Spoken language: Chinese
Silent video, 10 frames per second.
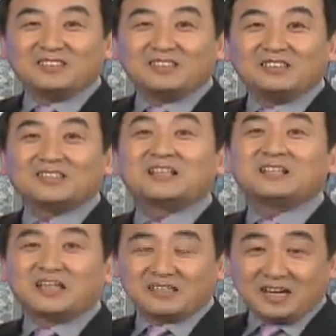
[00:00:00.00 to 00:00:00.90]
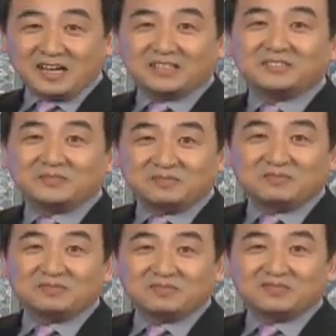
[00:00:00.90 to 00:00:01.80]
第三天大概是，
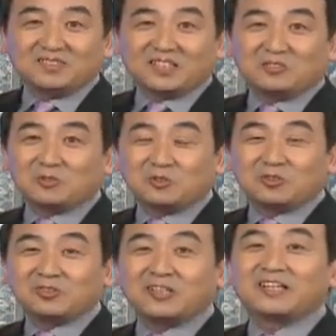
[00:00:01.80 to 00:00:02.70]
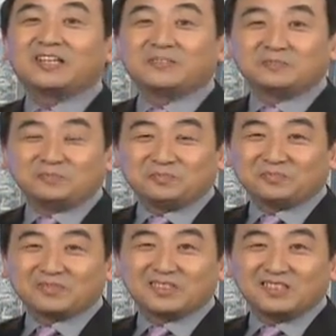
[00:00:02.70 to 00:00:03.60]
他跟我说：“哎，
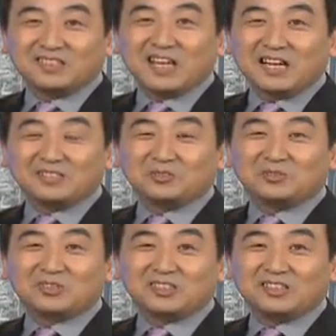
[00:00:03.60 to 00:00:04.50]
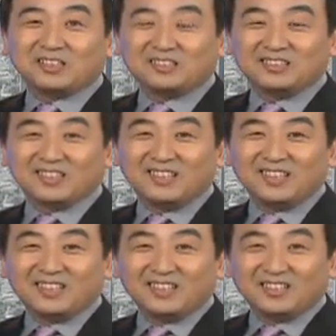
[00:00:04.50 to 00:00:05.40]
家里出事
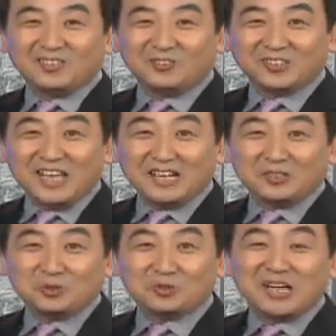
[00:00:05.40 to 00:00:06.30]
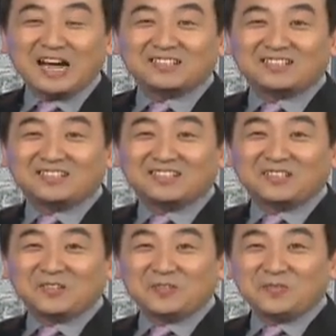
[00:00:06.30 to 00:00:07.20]
了。”我说：“家里出啥事
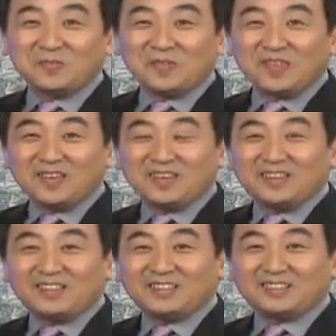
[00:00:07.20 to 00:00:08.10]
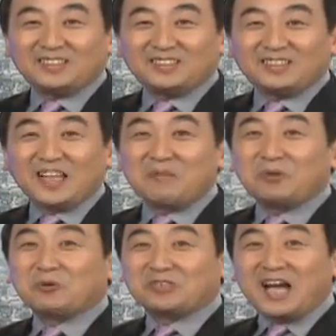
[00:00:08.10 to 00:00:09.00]
儿？”他比
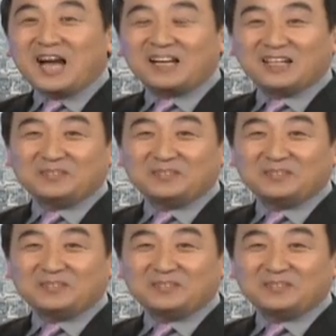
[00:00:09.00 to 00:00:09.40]
我大了。